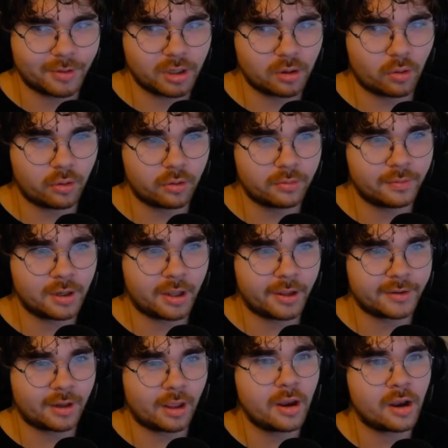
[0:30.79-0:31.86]
Wenn ihr euch
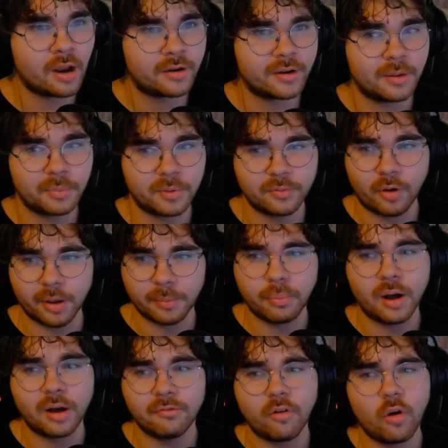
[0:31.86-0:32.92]
vielleicht erinnert, habe ich vor ein
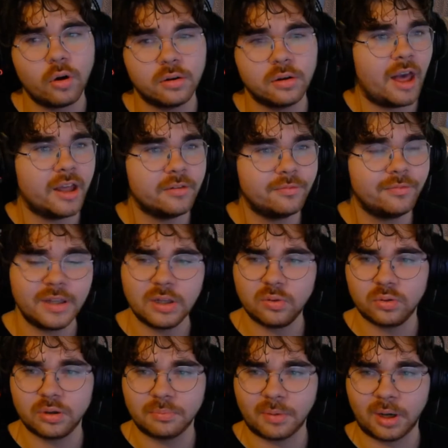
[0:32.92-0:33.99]
paar Wochen ein
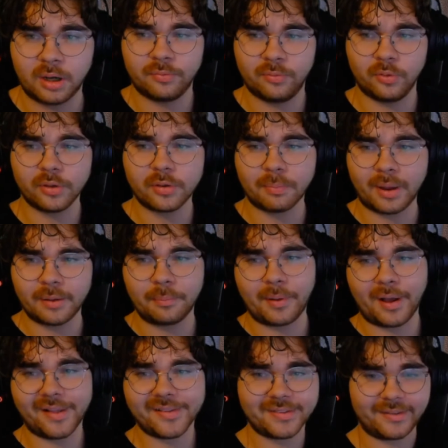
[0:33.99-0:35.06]
Video gemacht, wo ich meine
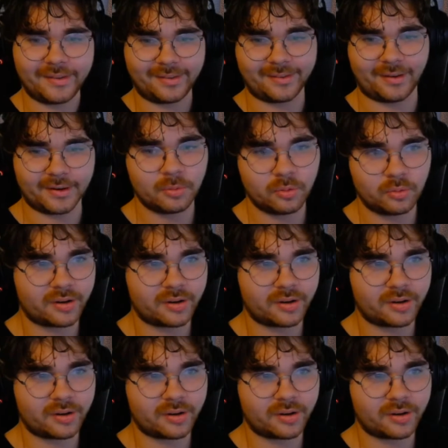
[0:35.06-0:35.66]
Basis gezeigt habe.